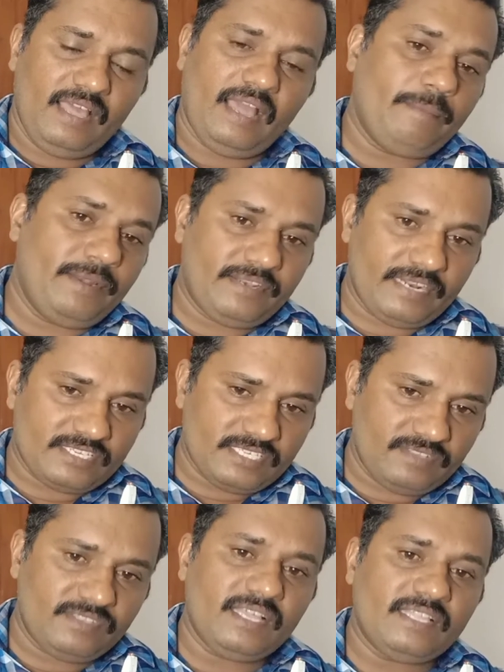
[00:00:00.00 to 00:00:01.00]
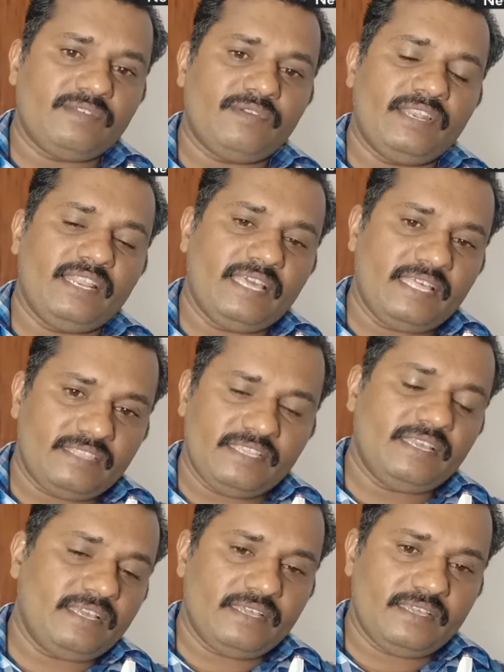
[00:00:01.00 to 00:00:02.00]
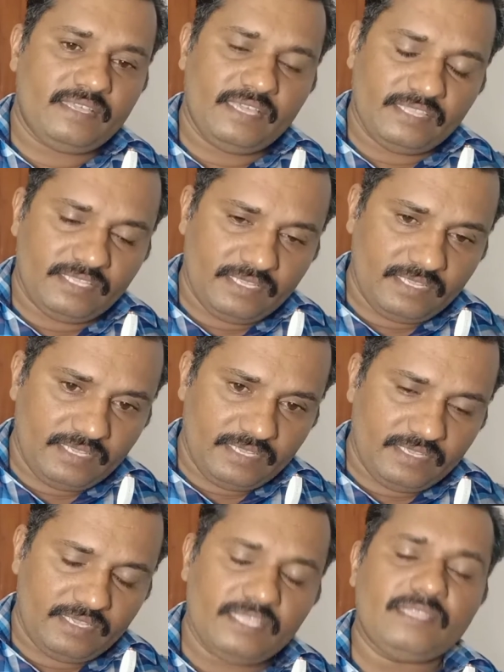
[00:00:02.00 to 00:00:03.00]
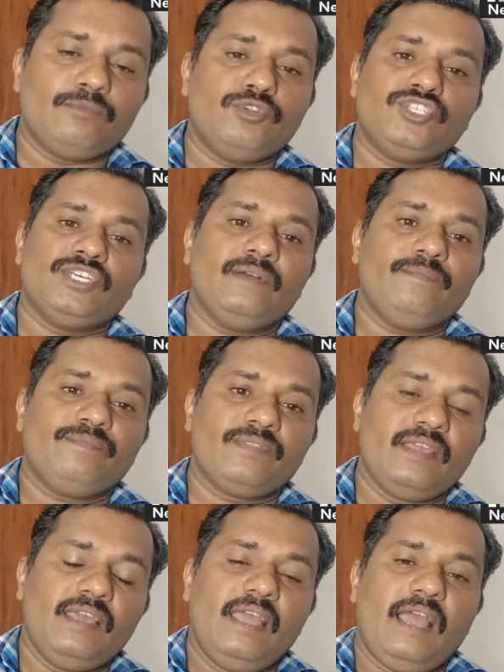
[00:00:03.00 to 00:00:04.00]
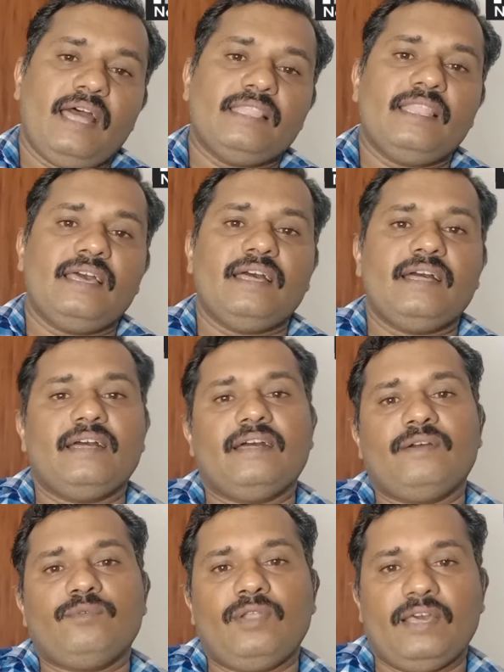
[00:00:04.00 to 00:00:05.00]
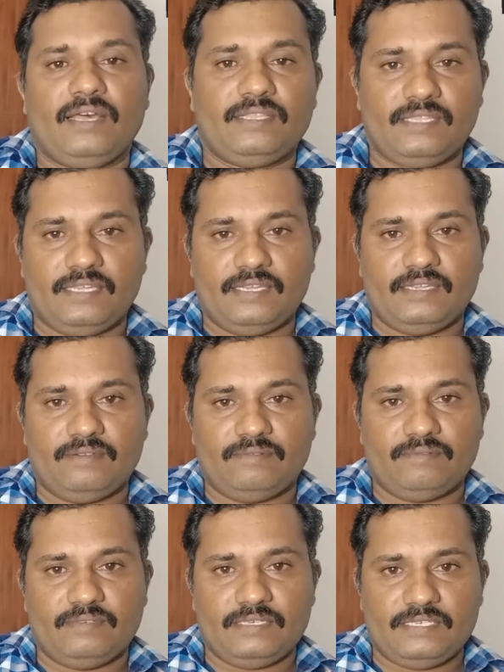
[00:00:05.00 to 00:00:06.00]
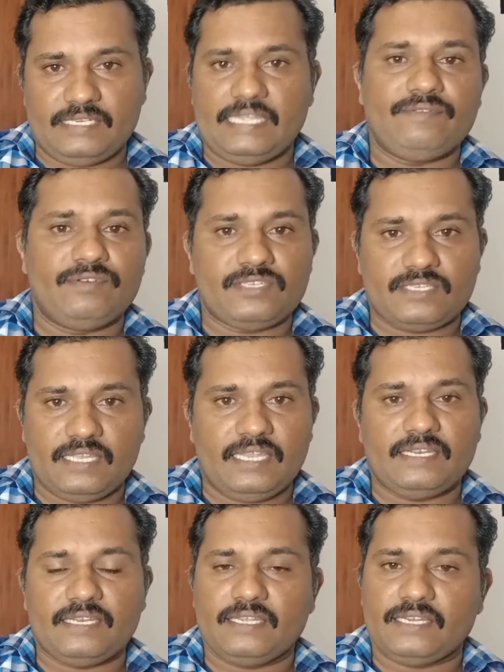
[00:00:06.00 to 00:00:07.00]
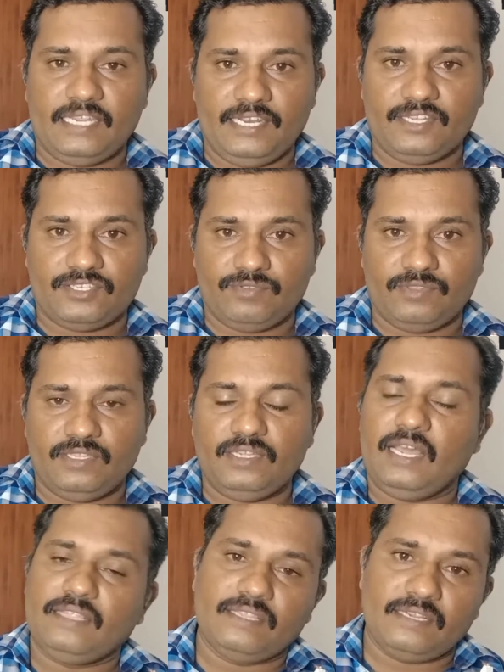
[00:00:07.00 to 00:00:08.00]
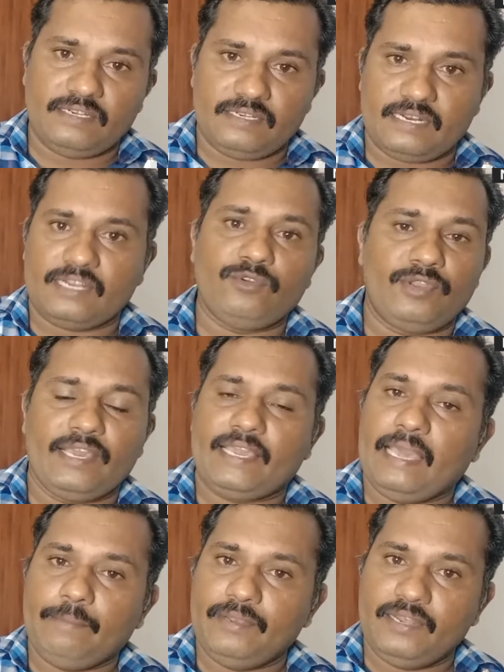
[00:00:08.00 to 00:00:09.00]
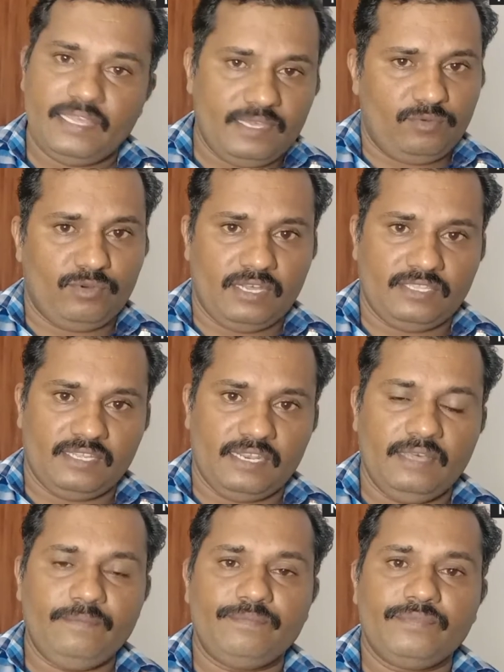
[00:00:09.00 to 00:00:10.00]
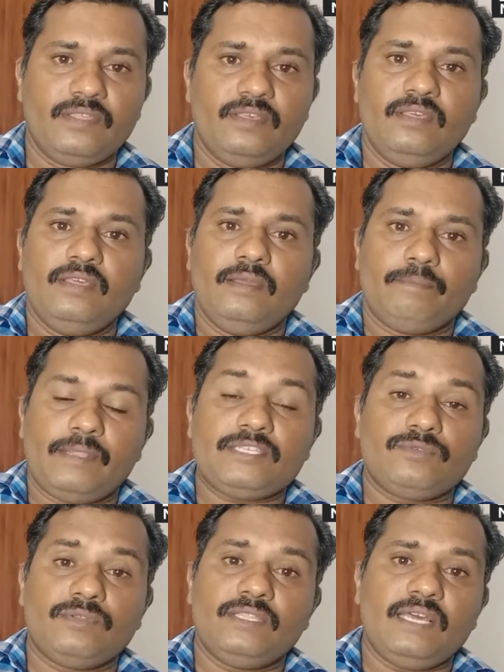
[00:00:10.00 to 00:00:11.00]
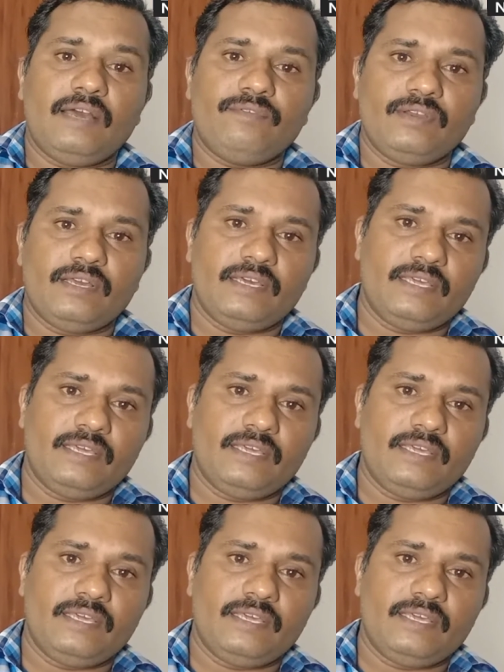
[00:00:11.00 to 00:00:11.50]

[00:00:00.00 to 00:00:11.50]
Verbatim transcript: அப்படி ட்ரக்ஸை வந்து அந்த வண்டியில் ஏற்றி ஏற்றி ஏற்றி முடித்தா அதில் உள்ள அந்த டிரைவர்ஸ் அண்ட் கிளீனர்ஸ் வந்து அந்த ட்ரக்குடைய கேபின்லேயே உட்காந்துக்கலாம் ப்ளஸ் வந்து அவங்க